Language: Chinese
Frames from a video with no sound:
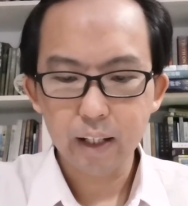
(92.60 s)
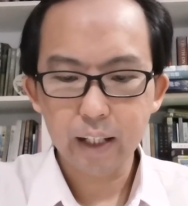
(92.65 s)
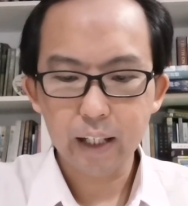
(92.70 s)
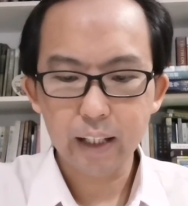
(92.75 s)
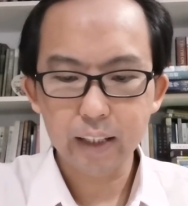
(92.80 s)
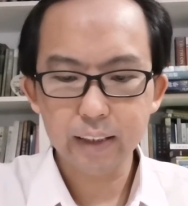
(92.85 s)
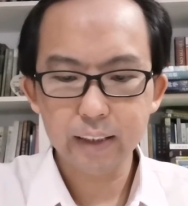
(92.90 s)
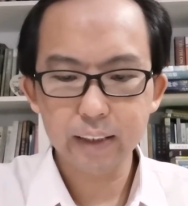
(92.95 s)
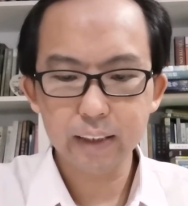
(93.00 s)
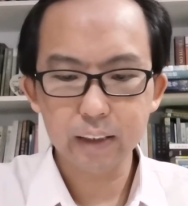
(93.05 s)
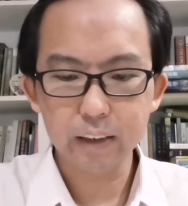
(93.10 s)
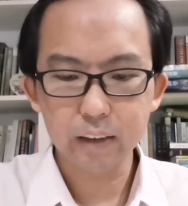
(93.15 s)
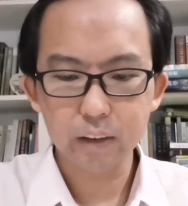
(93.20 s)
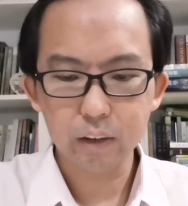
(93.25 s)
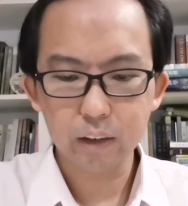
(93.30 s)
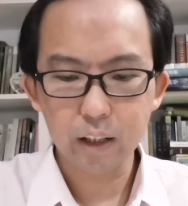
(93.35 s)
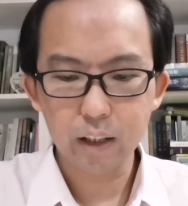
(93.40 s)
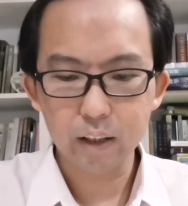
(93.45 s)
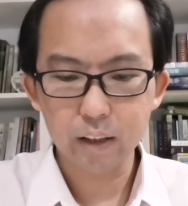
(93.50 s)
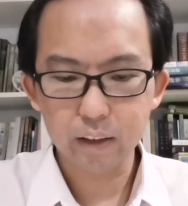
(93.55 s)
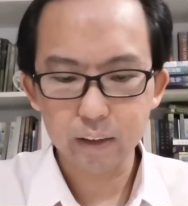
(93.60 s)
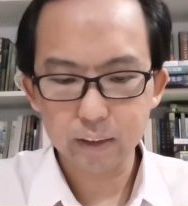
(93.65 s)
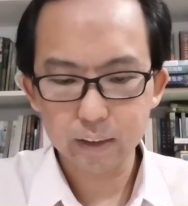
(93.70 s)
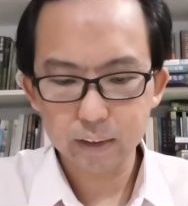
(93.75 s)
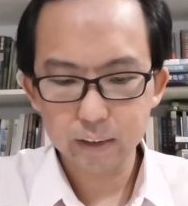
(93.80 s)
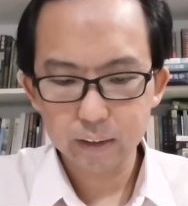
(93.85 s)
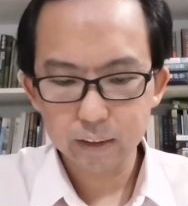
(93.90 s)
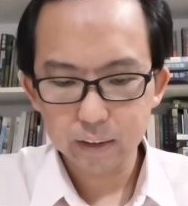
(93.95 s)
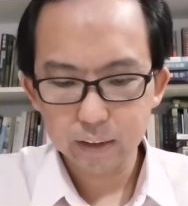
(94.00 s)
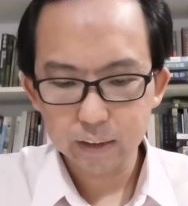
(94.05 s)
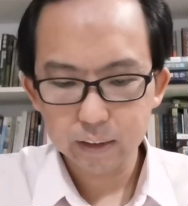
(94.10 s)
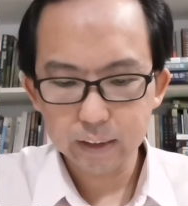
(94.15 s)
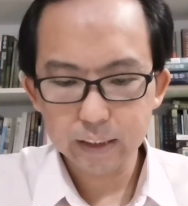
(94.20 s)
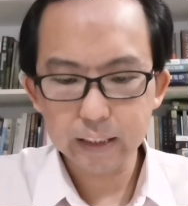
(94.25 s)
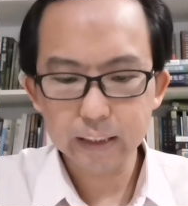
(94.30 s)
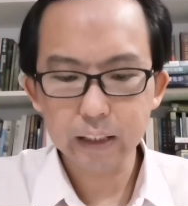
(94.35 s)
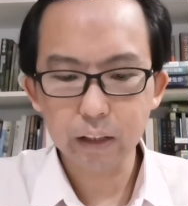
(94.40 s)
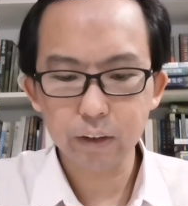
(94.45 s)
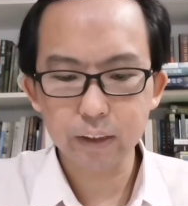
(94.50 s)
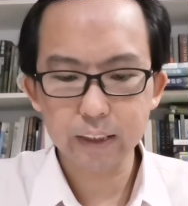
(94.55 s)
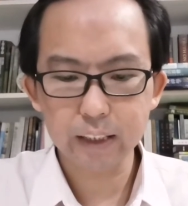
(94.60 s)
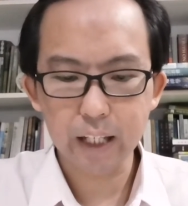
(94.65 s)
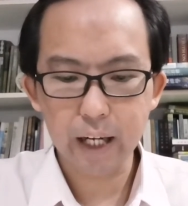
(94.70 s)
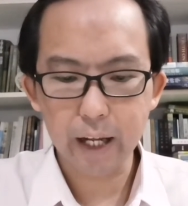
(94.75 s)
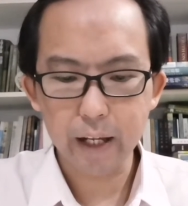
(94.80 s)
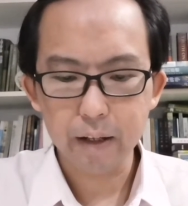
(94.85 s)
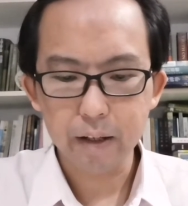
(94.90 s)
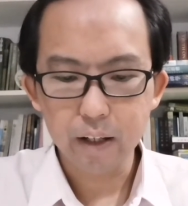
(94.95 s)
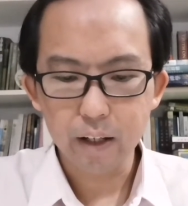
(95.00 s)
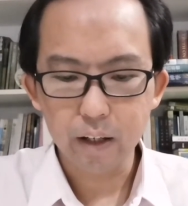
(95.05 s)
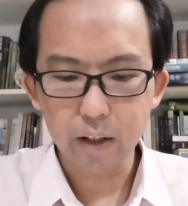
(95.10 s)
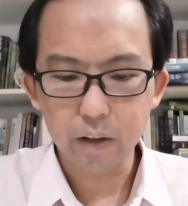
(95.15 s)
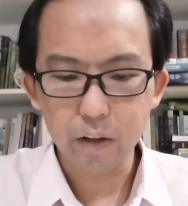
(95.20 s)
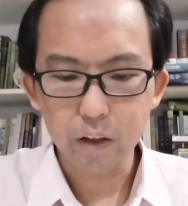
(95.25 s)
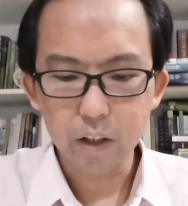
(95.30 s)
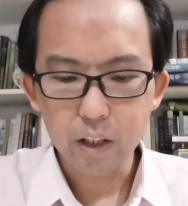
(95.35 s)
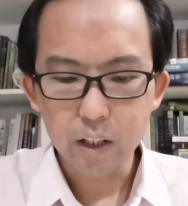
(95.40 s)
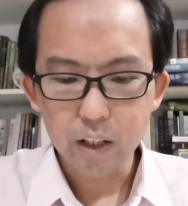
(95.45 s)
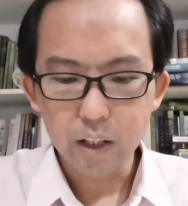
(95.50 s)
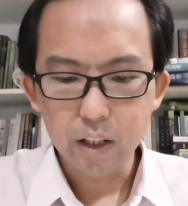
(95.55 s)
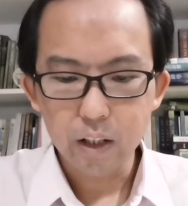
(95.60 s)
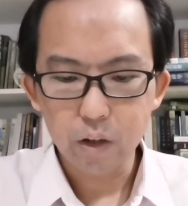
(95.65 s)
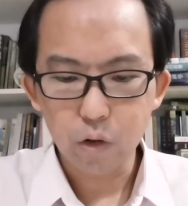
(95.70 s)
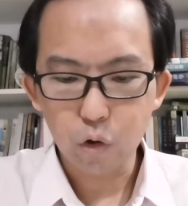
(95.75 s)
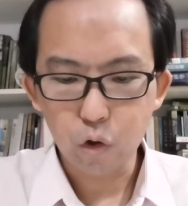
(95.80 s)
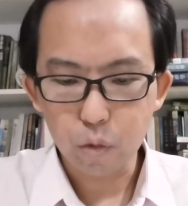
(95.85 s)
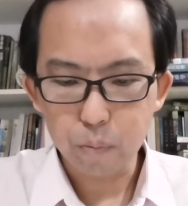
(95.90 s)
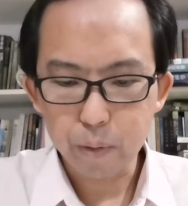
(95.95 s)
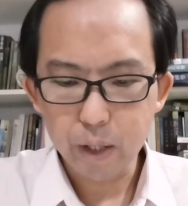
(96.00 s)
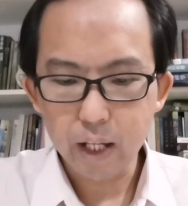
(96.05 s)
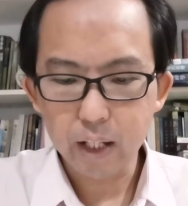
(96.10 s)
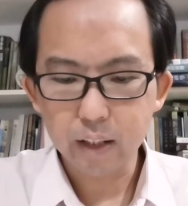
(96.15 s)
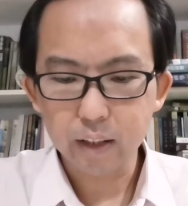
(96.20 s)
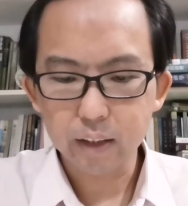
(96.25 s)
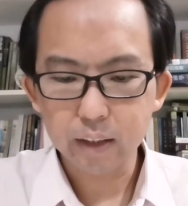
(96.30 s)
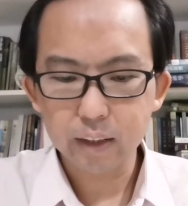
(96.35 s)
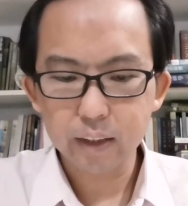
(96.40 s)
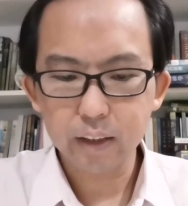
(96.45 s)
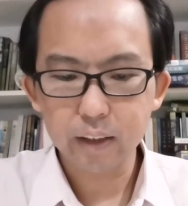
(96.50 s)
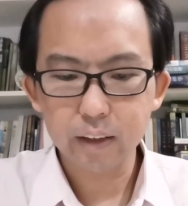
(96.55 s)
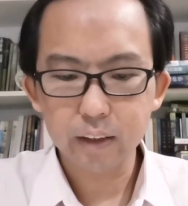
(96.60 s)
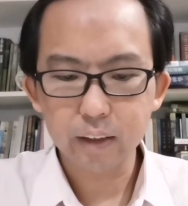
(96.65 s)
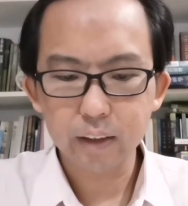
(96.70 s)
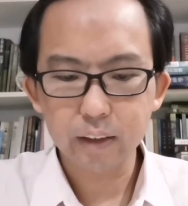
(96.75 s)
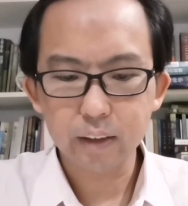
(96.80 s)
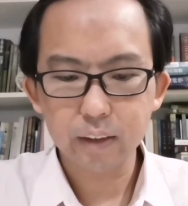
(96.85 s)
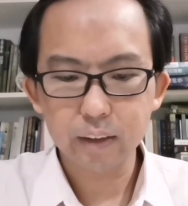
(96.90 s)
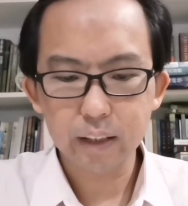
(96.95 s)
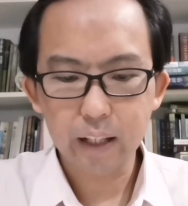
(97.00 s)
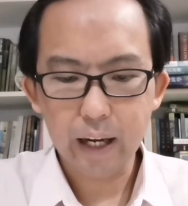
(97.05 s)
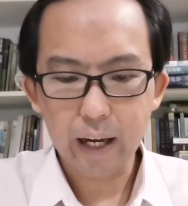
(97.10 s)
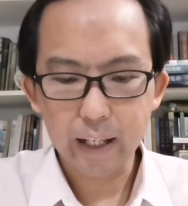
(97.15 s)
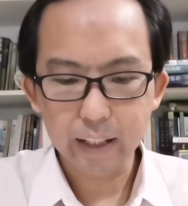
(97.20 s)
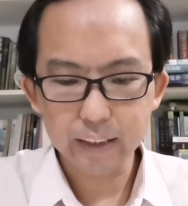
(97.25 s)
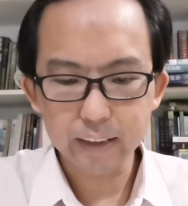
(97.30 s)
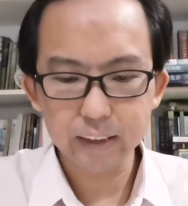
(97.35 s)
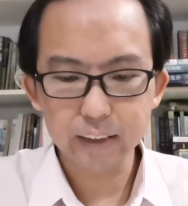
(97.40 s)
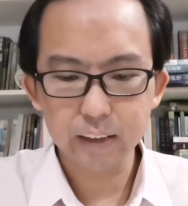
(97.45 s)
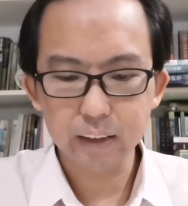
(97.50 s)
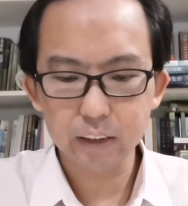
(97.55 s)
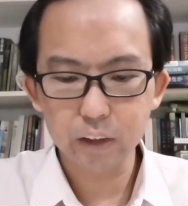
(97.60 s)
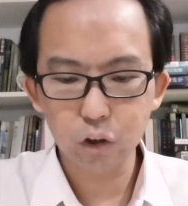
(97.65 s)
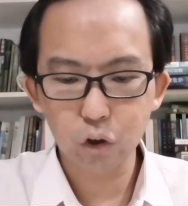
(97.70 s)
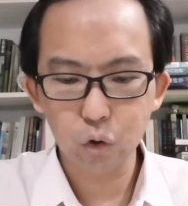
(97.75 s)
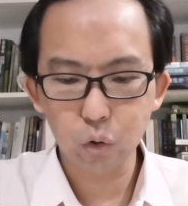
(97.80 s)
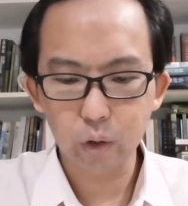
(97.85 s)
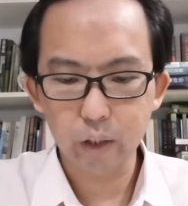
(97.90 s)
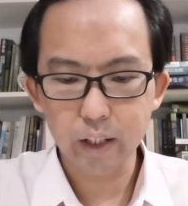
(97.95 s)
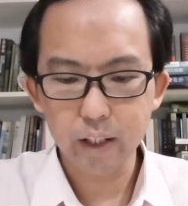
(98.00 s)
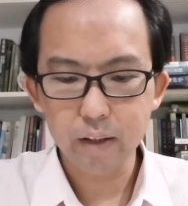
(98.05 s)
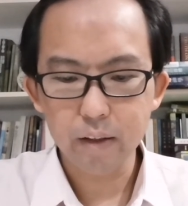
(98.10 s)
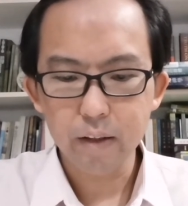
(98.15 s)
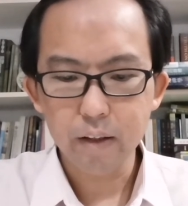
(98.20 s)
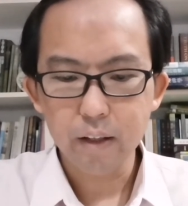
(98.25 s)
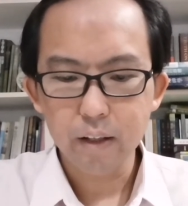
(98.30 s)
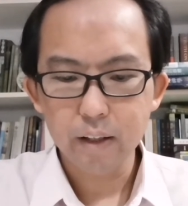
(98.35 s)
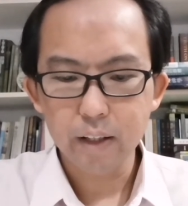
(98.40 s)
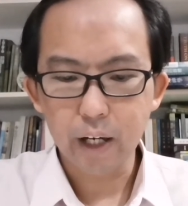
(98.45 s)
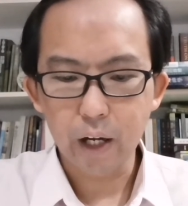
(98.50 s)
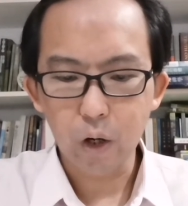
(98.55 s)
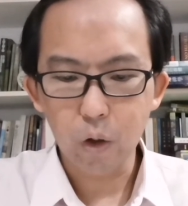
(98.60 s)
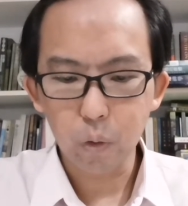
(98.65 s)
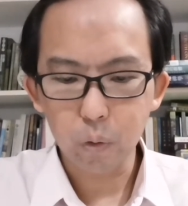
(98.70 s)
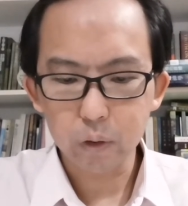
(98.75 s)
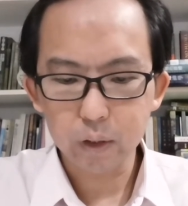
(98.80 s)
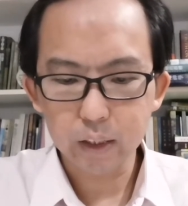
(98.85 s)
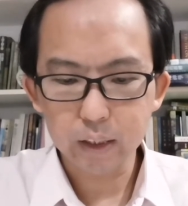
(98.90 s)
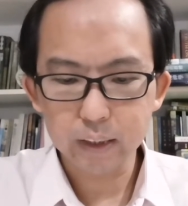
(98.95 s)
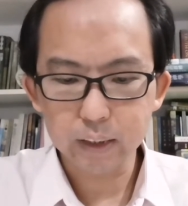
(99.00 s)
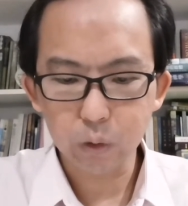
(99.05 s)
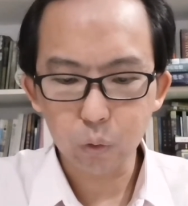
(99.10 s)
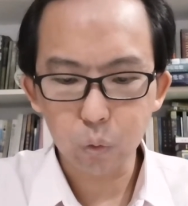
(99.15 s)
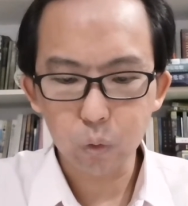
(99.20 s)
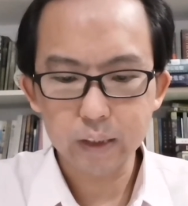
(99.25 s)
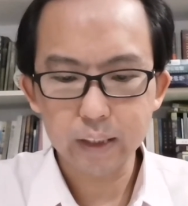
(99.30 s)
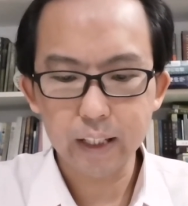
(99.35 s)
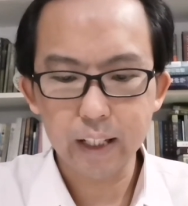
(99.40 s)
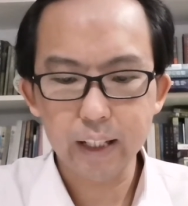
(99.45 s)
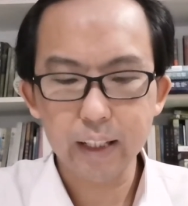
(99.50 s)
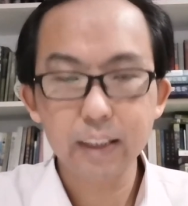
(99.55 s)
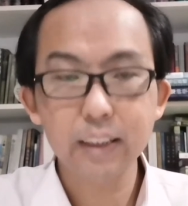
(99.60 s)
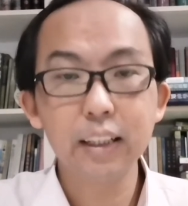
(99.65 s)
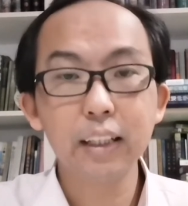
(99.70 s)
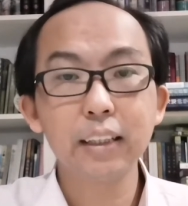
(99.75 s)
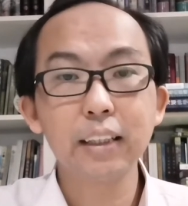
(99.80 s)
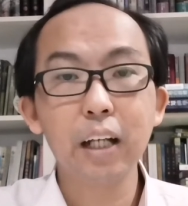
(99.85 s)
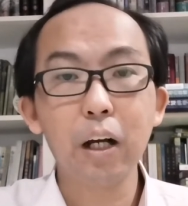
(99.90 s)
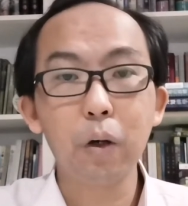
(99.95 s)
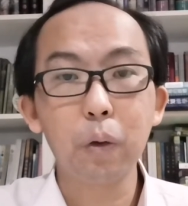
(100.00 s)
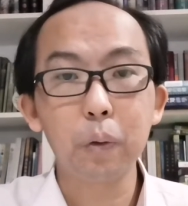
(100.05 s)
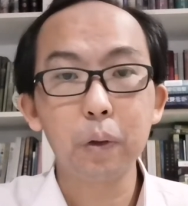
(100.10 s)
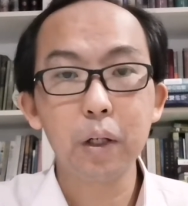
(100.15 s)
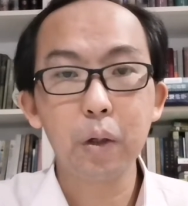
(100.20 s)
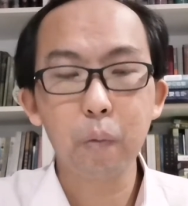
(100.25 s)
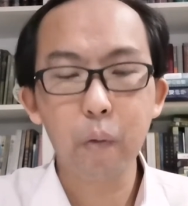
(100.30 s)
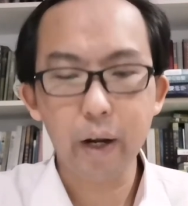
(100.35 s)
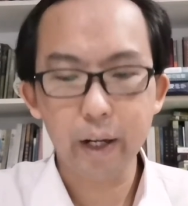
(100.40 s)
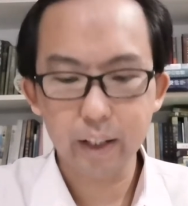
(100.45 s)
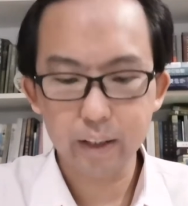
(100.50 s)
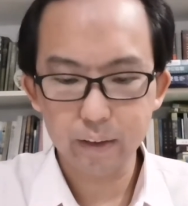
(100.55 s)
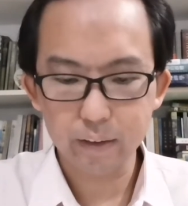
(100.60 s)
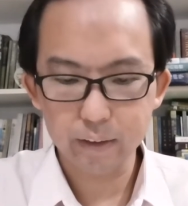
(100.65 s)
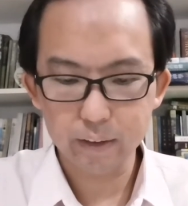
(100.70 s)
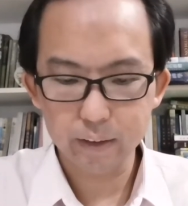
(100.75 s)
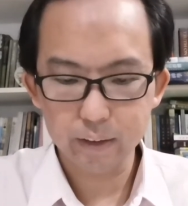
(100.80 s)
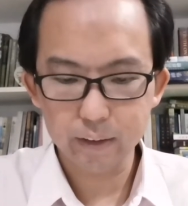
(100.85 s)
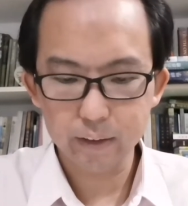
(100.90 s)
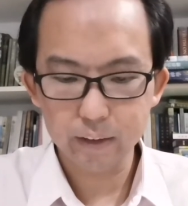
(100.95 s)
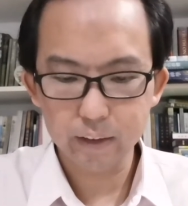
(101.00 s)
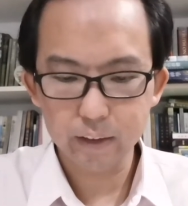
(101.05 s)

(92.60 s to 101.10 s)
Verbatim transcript: 开始呃介绍起来哦。吕辩的孩子是谁？然后第十五节介绍另外一个